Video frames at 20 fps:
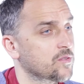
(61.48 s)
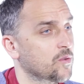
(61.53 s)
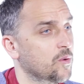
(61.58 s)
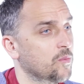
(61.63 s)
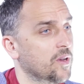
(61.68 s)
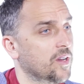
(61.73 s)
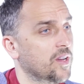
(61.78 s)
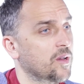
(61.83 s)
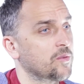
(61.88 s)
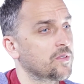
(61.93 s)
z
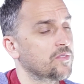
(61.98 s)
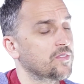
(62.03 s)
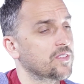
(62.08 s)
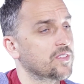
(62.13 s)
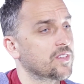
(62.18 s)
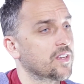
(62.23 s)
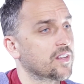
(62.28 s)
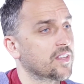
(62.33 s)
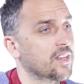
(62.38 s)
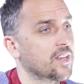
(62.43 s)
chłopakami w
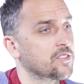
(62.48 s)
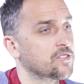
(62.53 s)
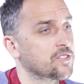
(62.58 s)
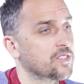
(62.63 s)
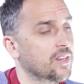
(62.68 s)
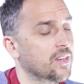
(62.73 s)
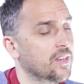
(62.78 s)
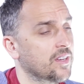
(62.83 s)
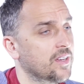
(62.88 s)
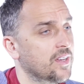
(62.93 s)

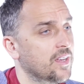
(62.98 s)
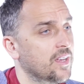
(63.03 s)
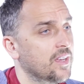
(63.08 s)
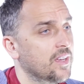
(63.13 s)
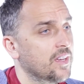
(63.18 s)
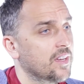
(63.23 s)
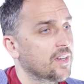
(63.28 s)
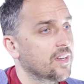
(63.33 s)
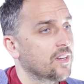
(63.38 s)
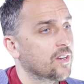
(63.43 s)
internacie,
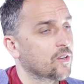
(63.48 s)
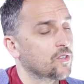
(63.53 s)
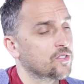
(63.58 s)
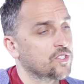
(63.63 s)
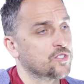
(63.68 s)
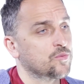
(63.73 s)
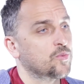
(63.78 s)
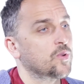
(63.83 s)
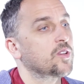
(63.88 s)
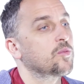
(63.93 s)
e,
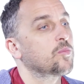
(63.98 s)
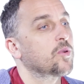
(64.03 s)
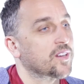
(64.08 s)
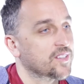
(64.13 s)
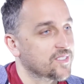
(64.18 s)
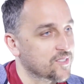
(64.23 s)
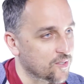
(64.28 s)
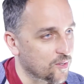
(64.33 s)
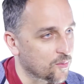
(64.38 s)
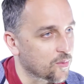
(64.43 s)
chociaż byli
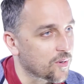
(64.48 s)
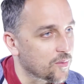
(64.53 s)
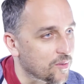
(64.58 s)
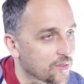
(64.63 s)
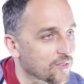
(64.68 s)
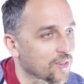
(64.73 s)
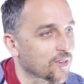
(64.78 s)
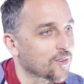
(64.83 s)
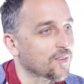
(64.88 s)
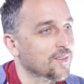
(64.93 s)
bardzo
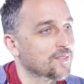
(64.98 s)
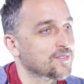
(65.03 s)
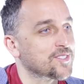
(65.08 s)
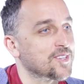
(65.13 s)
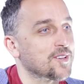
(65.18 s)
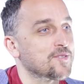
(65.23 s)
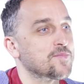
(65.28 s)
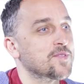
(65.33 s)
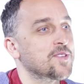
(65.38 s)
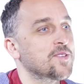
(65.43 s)
dobrymi
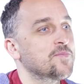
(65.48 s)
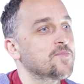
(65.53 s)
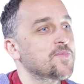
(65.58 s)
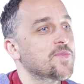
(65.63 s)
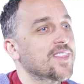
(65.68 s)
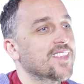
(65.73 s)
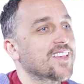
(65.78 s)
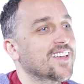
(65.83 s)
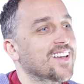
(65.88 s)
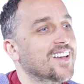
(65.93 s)
wychowawcami.
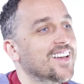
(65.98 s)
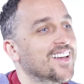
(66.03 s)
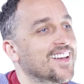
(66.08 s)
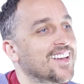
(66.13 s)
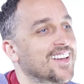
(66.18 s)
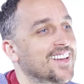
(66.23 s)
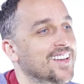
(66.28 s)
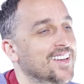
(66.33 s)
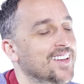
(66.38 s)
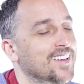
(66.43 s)

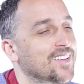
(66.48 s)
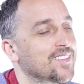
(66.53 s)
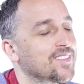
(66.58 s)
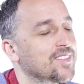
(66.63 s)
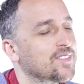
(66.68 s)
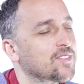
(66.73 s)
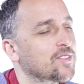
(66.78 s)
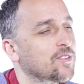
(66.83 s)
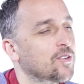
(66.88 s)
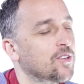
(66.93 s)
E,
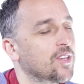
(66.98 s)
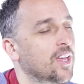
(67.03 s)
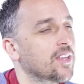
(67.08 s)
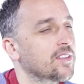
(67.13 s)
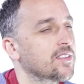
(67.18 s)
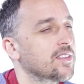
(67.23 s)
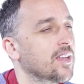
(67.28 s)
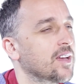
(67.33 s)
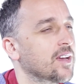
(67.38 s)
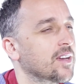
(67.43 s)
to
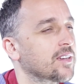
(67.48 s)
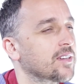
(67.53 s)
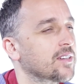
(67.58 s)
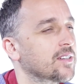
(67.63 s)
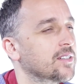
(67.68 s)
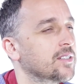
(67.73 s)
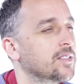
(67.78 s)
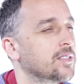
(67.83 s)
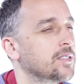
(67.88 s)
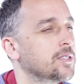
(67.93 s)
jednak
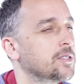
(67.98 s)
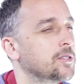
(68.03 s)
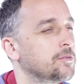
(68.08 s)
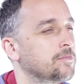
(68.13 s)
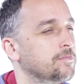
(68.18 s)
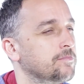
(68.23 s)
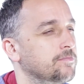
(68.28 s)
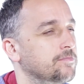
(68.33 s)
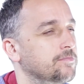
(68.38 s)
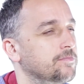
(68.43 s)

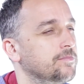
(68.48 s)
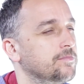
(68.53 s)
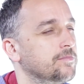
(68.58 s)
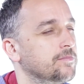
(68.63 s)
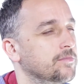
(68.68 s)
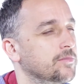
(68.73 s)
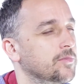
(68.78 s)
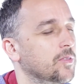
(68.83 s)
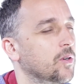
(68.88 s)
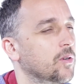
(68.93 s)
e,
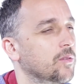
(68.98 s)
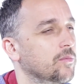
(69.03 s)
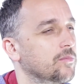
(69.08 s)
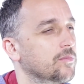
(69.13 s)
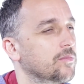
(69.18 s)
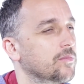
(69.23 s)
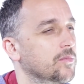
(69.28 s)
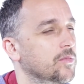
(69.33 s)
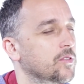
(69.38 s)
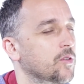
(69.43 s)

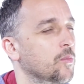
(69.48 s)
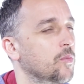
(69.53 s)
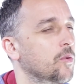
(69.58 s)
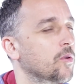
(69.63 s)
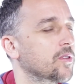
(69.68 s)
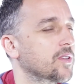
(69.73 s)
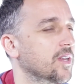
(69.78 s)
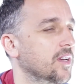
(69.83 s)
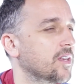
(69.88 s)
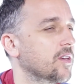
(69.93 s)
to
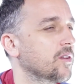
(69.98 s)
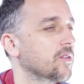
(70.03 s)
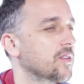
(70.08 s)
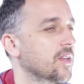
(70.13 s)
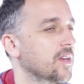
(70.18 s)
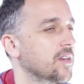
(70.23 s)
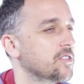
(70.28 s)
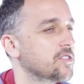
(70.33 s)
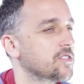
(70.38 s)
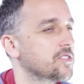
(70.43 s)
było takie
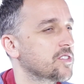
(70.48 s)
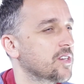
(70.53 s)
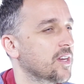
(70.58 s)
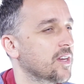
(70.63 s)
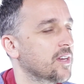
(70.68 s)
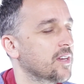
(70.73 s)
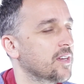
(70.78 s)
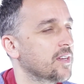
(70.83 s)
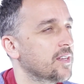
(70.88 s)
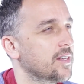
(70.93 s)

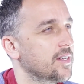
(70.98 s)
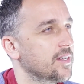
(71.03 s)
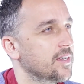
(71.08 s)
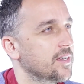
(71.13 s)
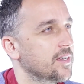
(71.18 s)
odejście,